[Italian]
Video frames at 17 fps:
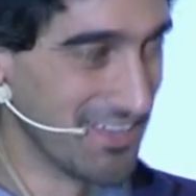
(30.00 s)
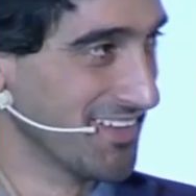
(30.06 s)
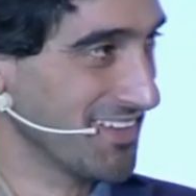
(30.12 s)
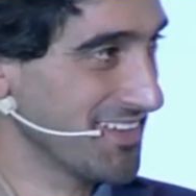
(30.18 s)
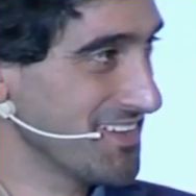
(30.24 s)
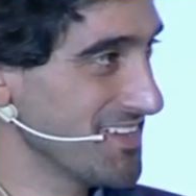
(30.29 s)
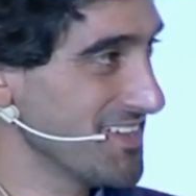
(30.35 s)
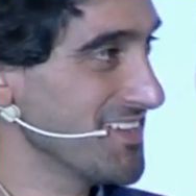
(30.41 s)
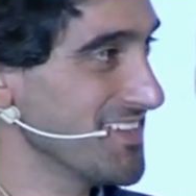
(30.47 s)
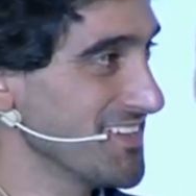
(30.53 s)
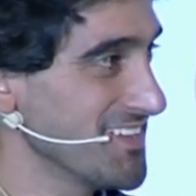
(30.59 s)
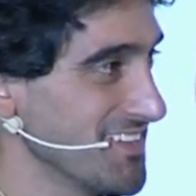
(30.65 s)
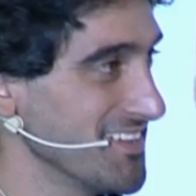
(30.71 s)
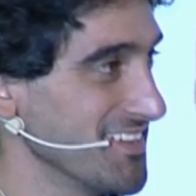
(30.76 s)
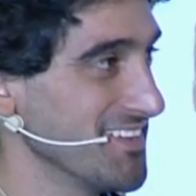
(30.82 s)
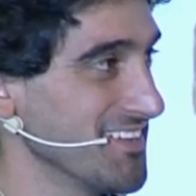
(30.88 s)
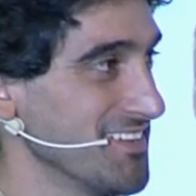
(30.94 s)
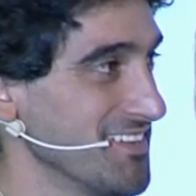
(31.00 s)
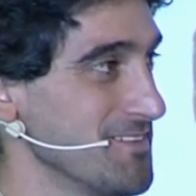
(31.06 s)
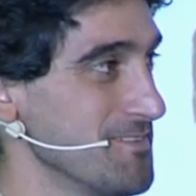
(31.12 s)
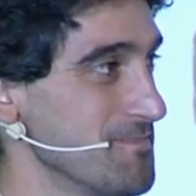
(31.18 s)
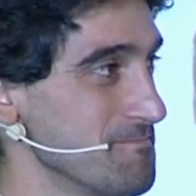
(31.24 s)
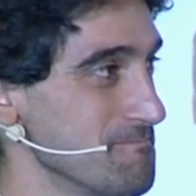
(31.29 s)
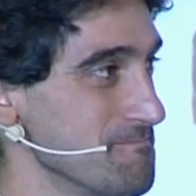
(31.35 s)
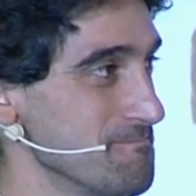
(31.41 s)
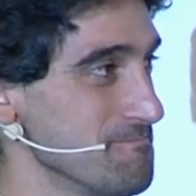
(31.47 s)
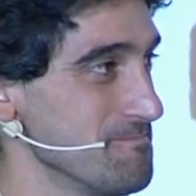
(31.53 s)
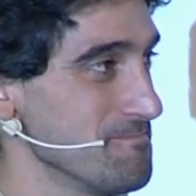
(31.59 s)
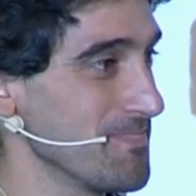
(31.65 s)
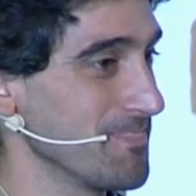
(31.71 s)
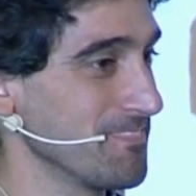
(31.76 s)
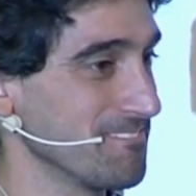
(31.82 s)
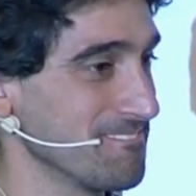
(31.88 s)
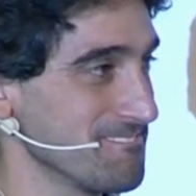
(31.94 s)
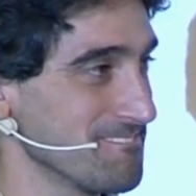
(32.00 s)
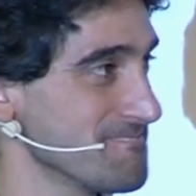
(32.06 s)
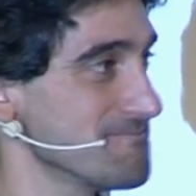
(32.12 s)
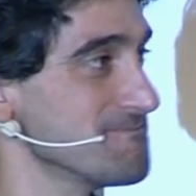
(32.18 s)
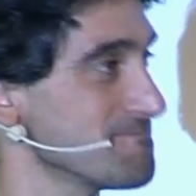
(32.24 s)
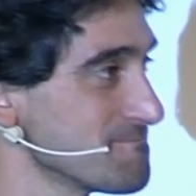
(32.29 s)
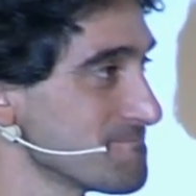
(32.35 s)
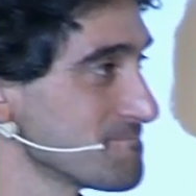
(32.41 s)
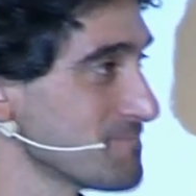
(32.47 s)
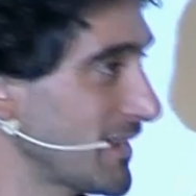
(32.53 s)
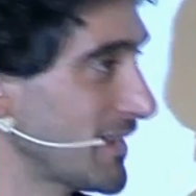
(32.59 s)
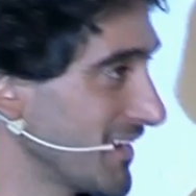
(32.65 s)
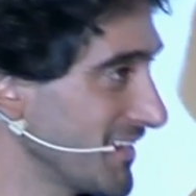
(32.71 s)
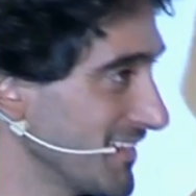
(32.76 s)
euro tagli avanti ha detto che alla fine si era dimenticato, ma li beh,